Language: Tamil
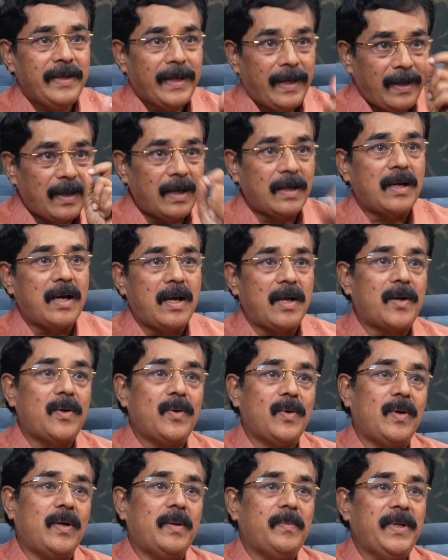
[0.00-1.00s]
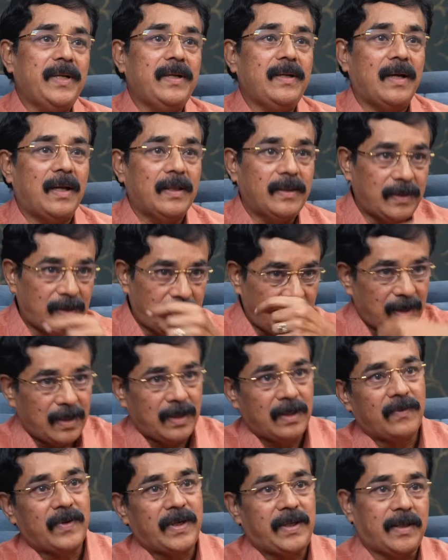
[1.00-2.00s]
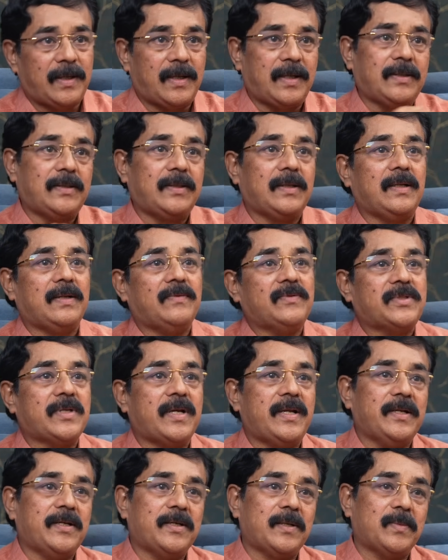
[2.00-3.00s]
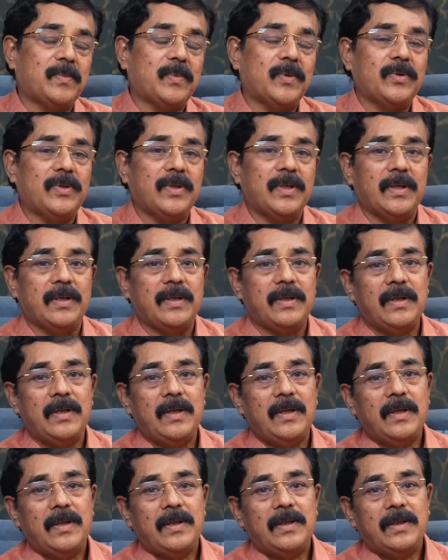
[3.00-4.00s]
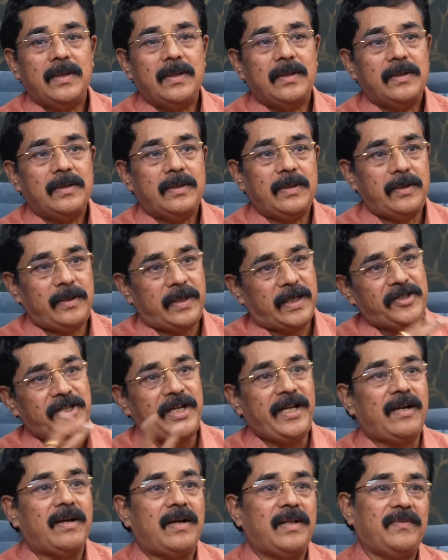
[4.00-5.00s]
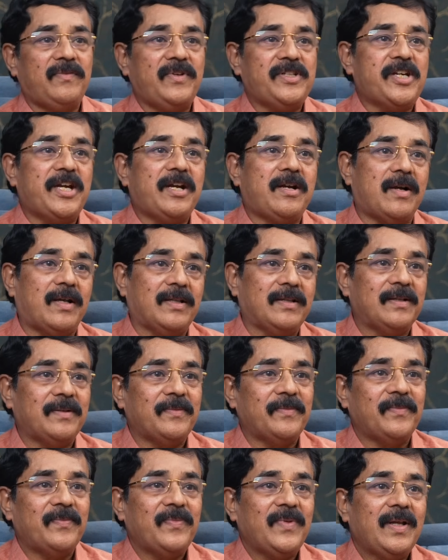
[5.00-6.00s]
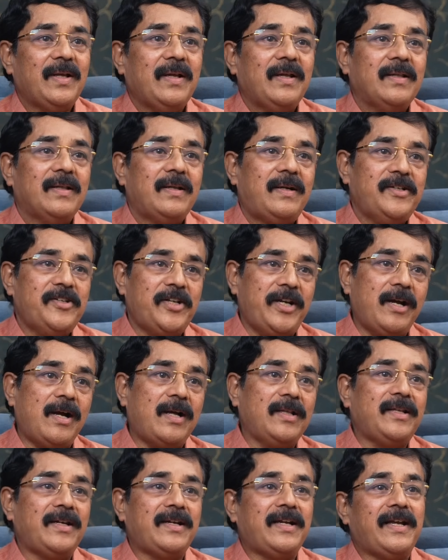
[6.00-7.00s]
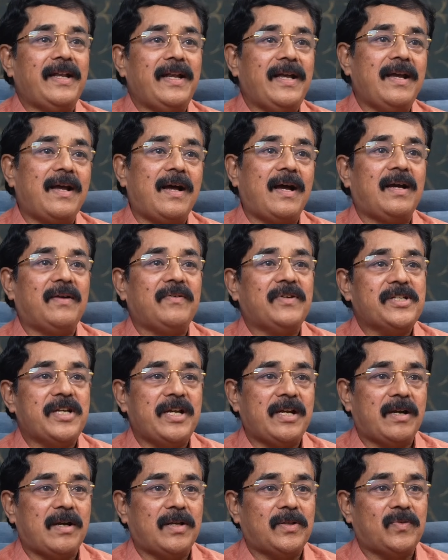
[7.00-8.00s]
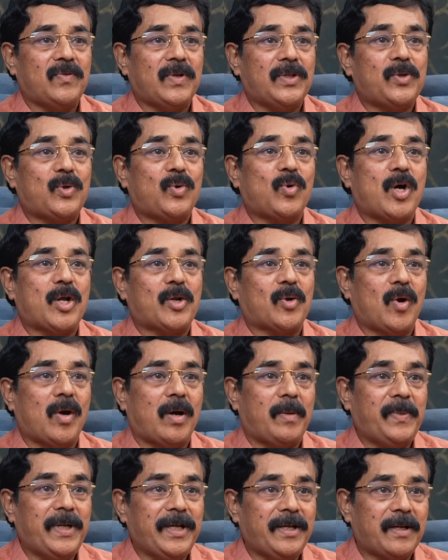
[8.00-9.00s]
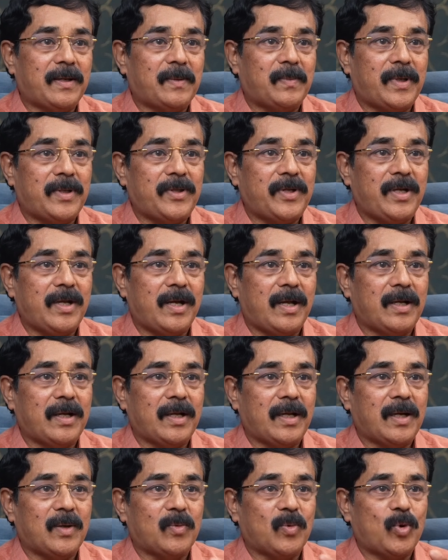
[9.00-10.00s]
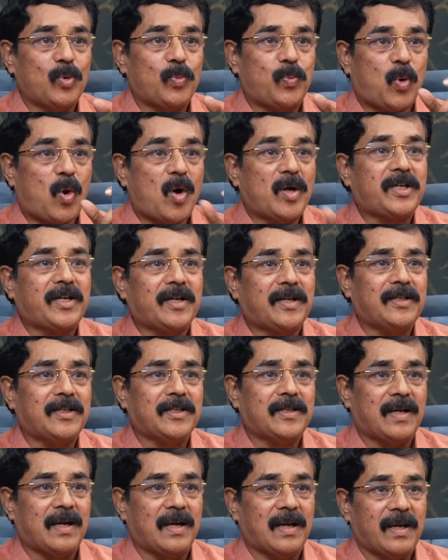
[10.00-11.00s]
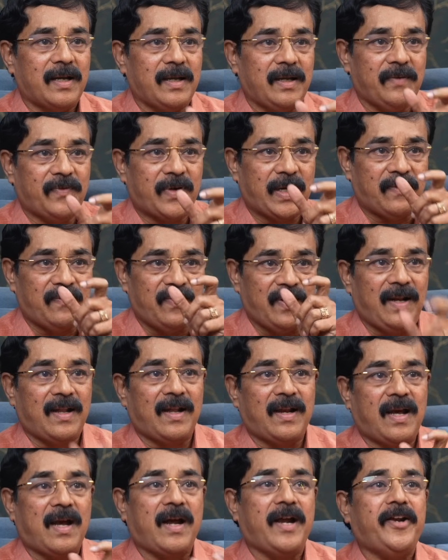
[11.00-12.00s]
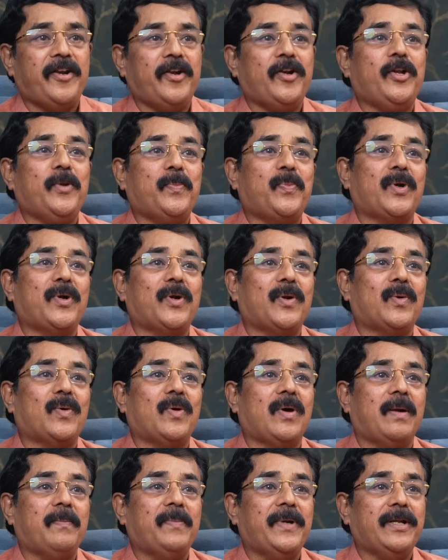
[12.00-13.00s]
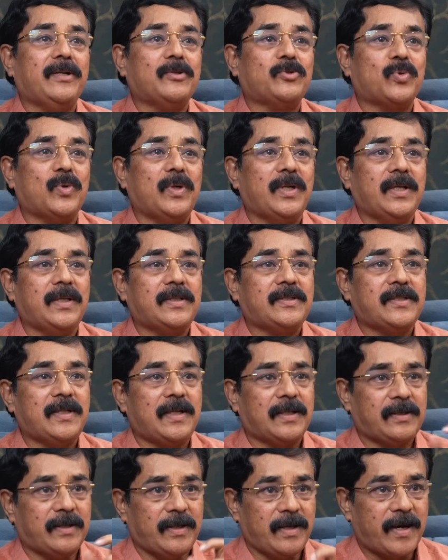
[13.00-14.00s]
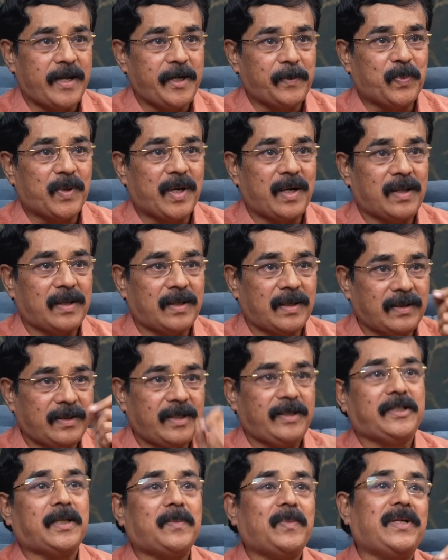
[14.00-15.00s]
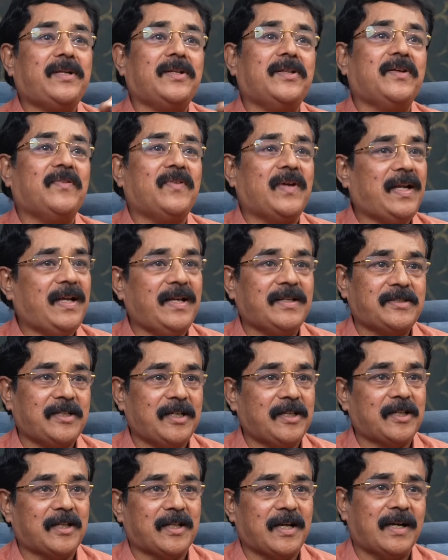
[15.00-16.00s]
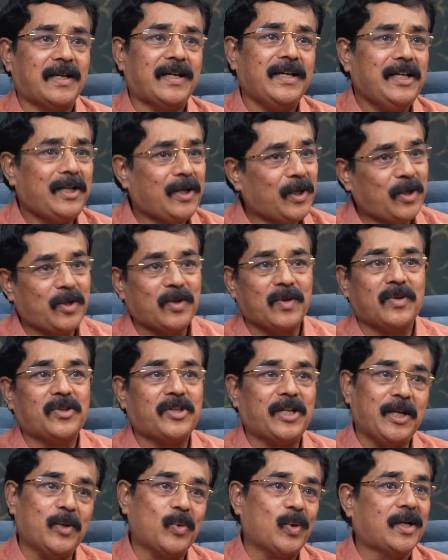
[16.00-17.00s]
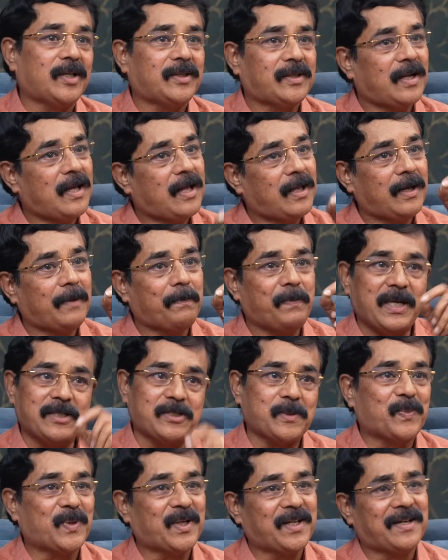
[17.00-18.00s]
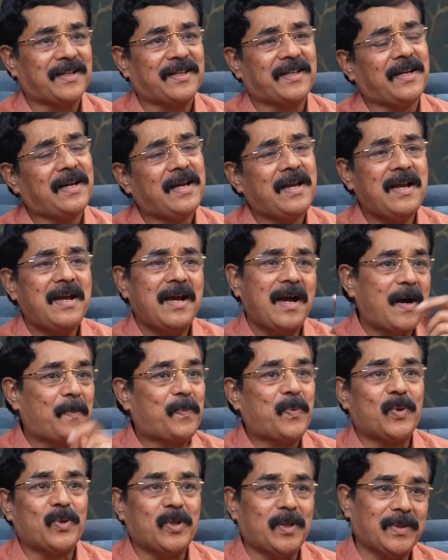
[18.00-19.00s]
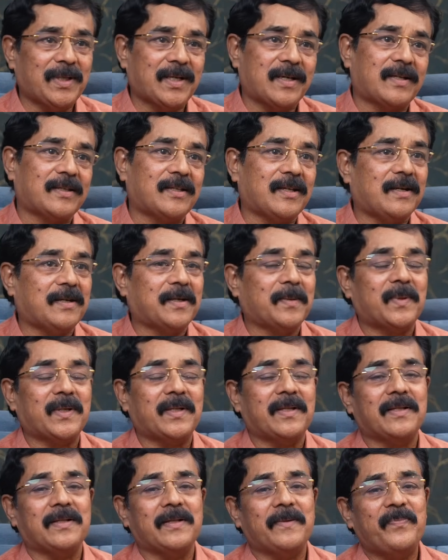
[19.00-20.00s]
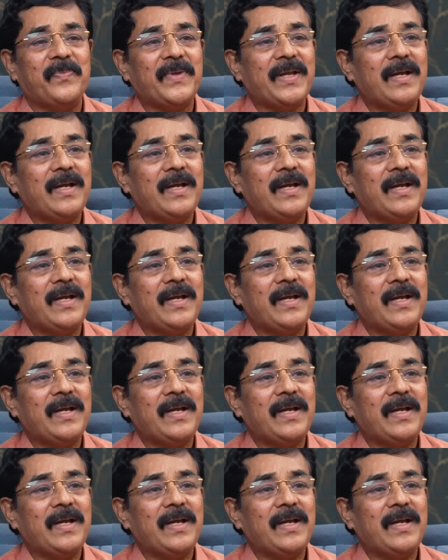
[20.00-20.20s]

என்ன காரணம் அப்படின்னு அந்த வட்டாரத்தில் விசாரிக்கிற போது திரு ரஜினிகாந்த் விஜயகாந்த் ரஜினிகாந்துக்கு இணையாக விஜயகாந்த் வந்துடுவாரோ அப்படிங்கிற மாதிரியான ஒரு போக்கு இருந்ததுனால இவரை வில்லனாக ஐடென்டி பண்ணணும் அப்படின்னு சொல்லி சில தயாரிப்பாளர்கள் திட்டமிட்டு இந்த வேலையை செய்ததாக இன்றைக்கும் திரையுலகத்தில் பேசப்படுகிறது அப்போதும் அந்த கருத்தாக்கம் இருந்தது